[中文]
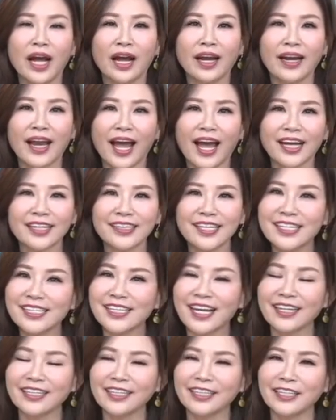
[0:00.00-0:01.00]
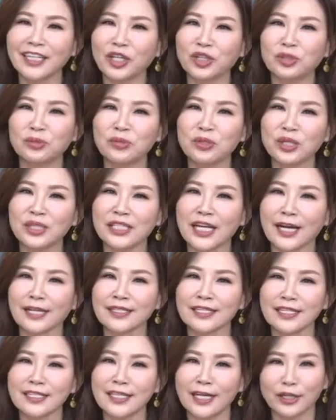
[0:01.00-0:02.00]
那第三个呢，我们就讲
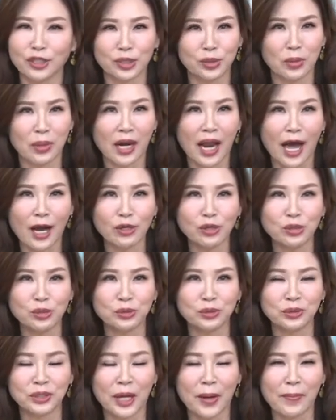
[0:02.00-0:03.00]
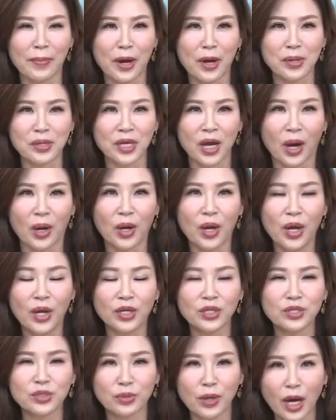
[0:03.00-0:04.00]
生肖属老虎的朋友。
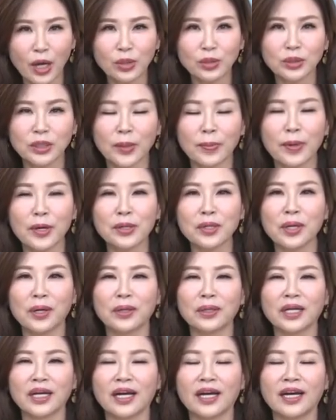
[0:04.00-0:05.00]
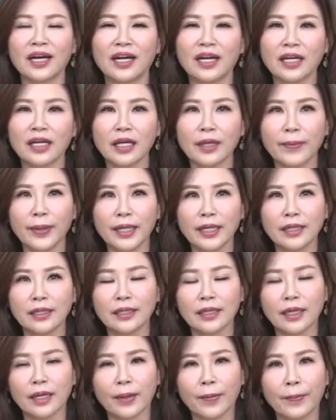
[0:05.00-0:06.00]
属老虎的朋友呢，因为你
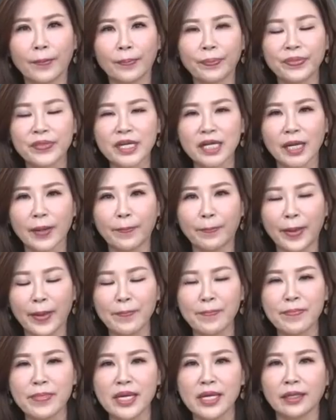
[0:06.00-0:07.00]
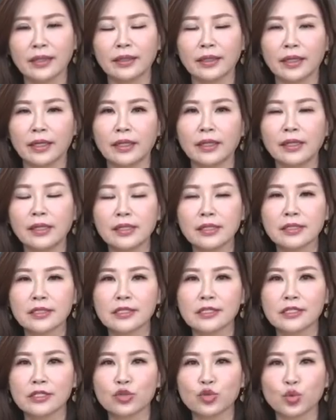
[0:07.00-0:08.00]
的这个本命呢
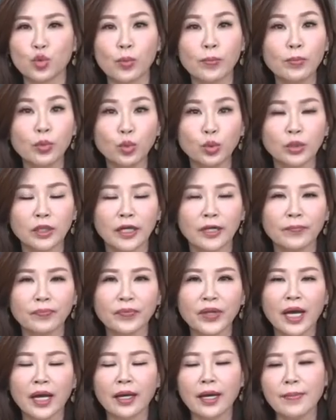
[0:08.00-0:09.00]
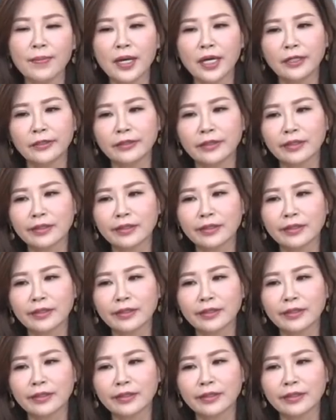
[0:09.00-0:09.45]
是属木的，那么